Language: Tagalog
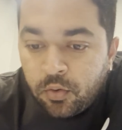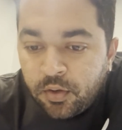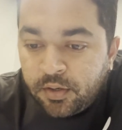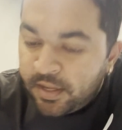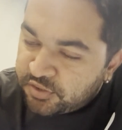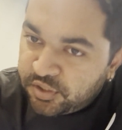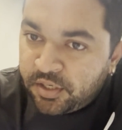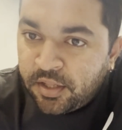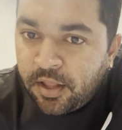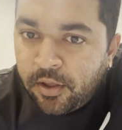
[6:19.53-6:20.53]
So testing
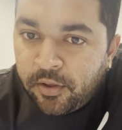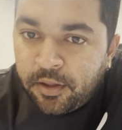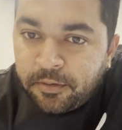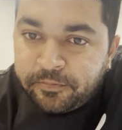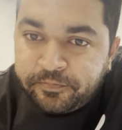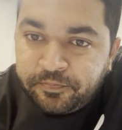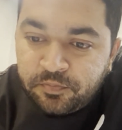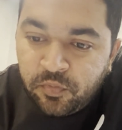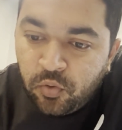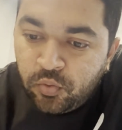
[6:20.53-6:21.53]
na tayo yan.
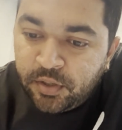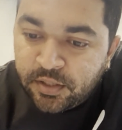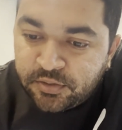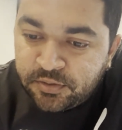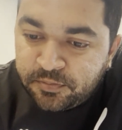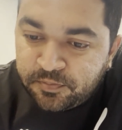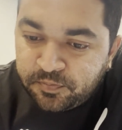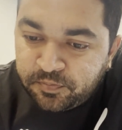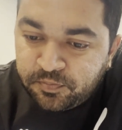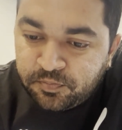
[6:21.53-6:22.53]
Food test.
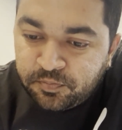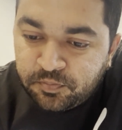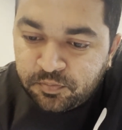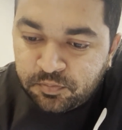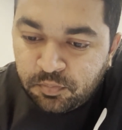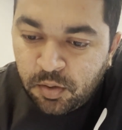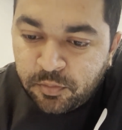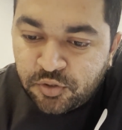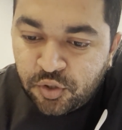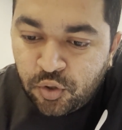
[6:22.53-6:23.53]
By
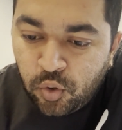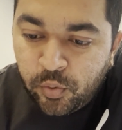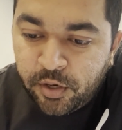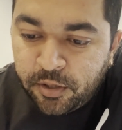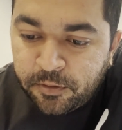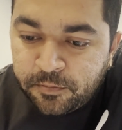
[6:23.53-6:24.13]
Mr. Nobody.